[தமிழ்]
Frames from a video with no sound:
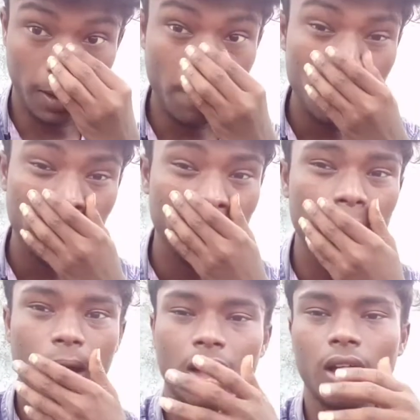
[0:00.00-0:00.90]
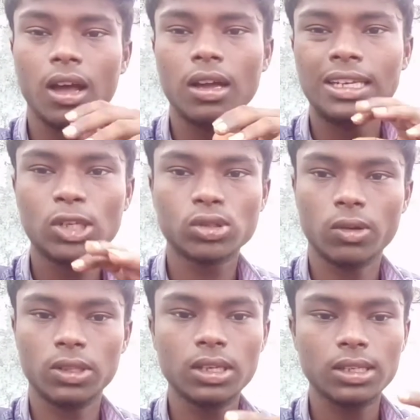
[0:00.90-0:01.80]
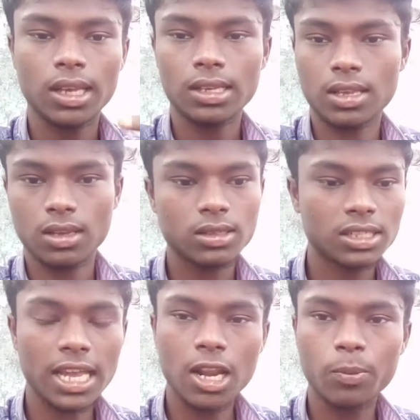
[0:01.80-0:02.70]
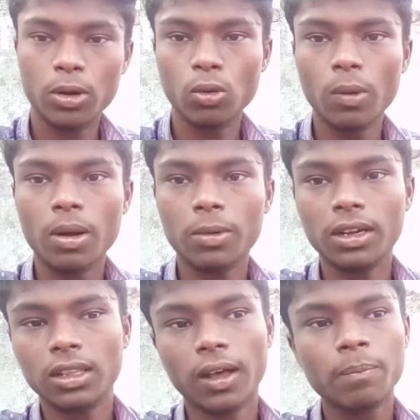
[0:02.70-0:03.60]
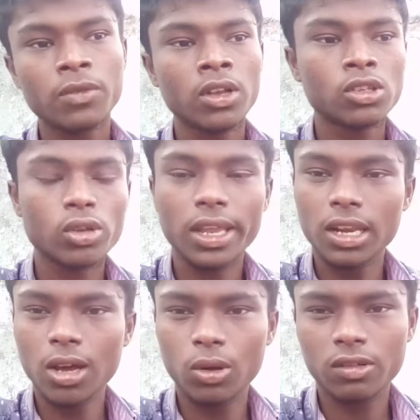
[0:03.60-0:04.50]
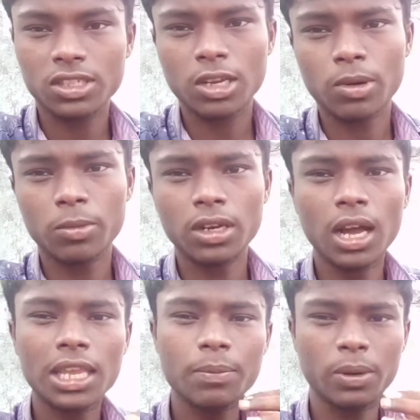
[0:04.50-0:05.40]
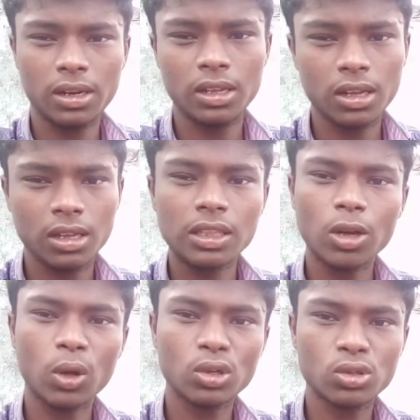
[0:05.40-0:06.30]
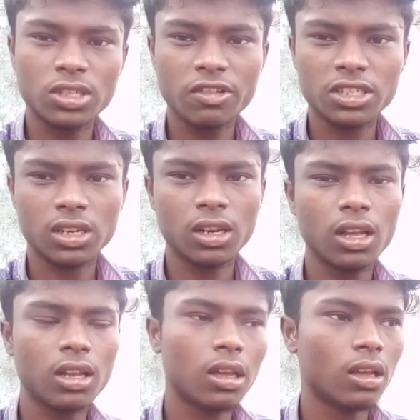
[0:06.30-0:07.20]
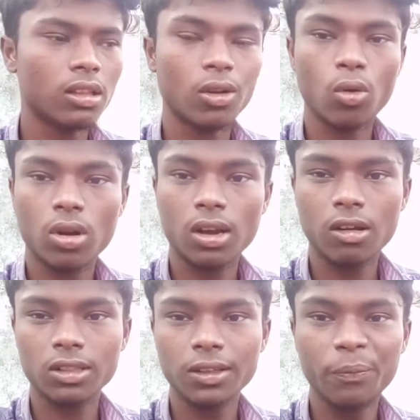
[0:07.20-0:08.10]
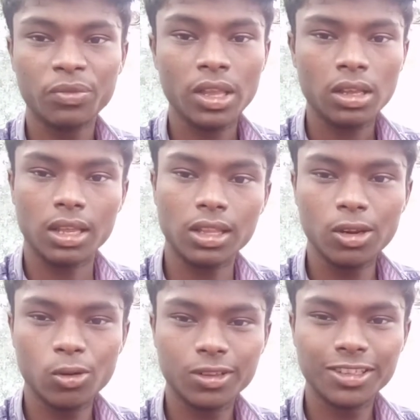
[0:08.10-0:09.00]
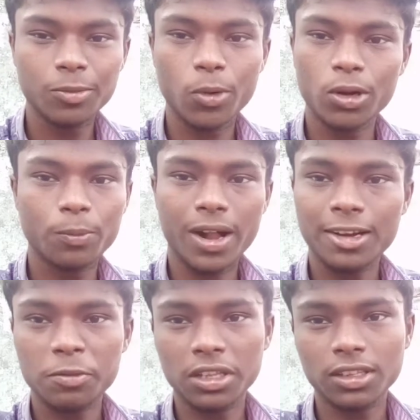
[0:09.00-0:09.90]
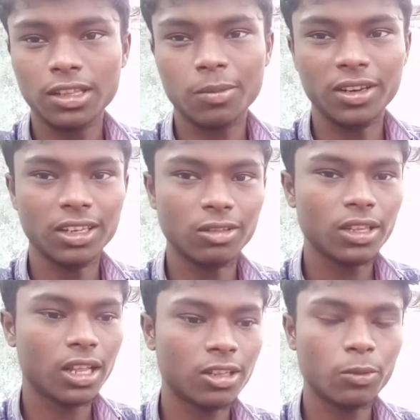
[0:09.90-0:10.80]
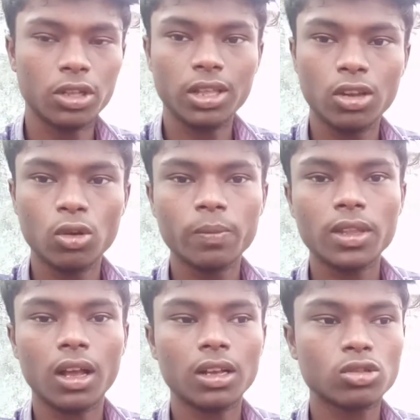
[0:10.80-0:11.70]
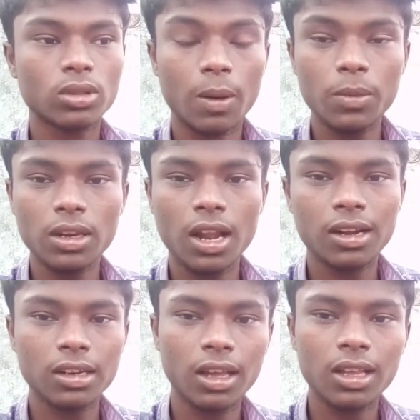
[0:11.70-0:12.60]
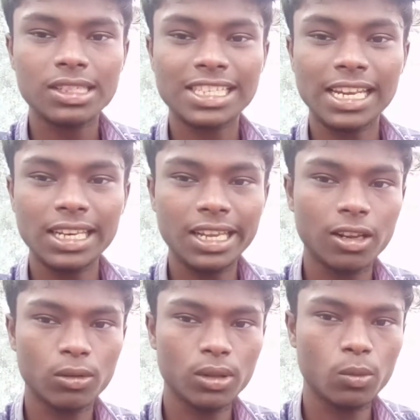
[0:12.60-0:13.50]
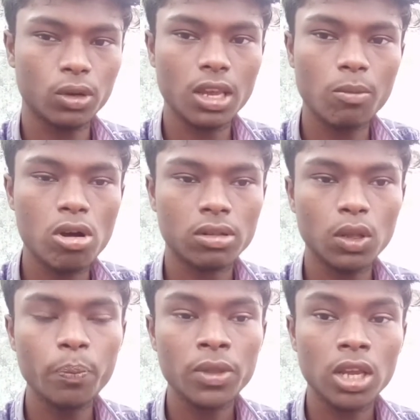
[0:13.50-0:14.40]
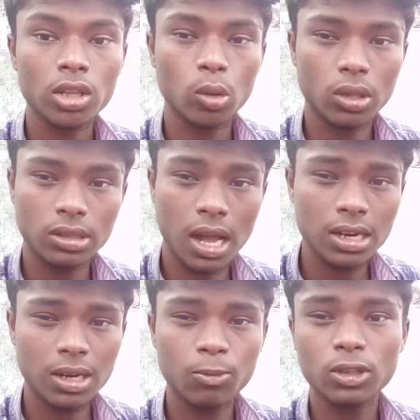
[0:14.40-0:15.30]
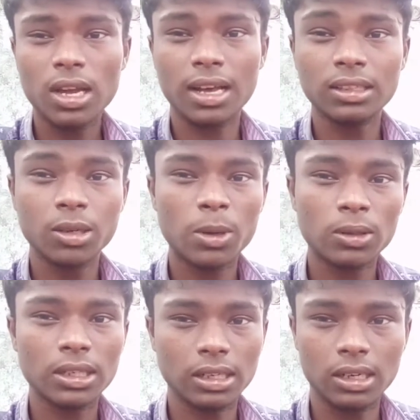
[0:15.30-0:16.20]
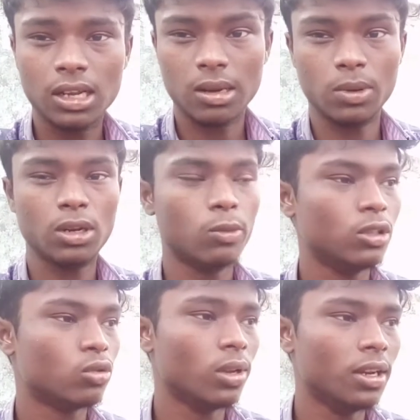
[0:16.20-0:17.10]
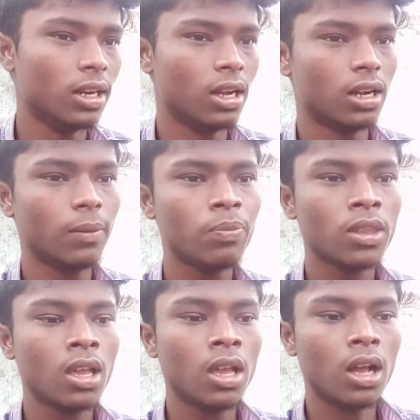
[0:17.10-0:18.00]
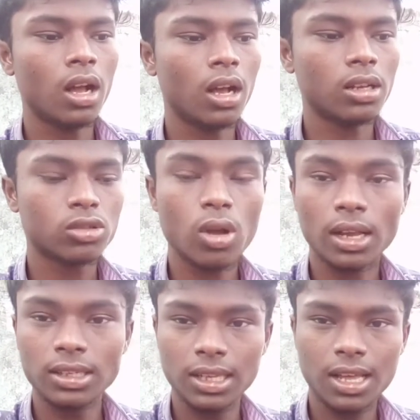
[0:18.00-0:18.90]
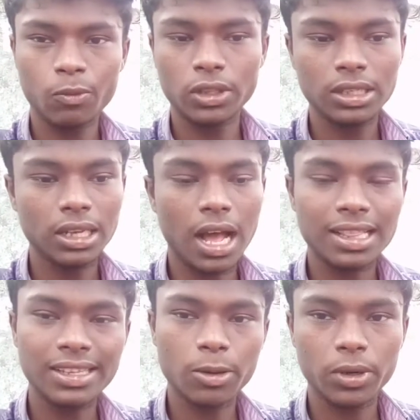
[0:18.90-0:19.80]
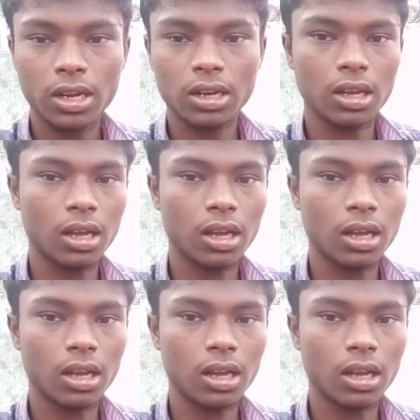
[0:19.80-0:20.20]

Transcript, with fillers: தான் இந்த நியூஸை வந்து ஷேர் பண்ணுவோம் அப்படின்ட்டு தான் ஸோ என்ன ஒரு விஷயம் அப்படின்னா இப்போ இருக்கிற இந்த ஒரு சுச்சுவேஷனில் இந்த கொரோனா வந்து எந்தளவுக்கு வந்து போட்டு பாடுபடுத்துது அப்படிங்கிறது எல்லாத்துக்குமே தெரியும் ஸோ தமிழ்நாட்டில் சென்னையில் வந்து முக்கியமாக வந்து இதோட தாக்கம் வந்து அதிகமாக வந்து இருக்குது அப்படின்னு வந்து சொல்லிகிட்டு இருக்காங்க ஸோ அங்கே தான் வந்து அதிகப்படியான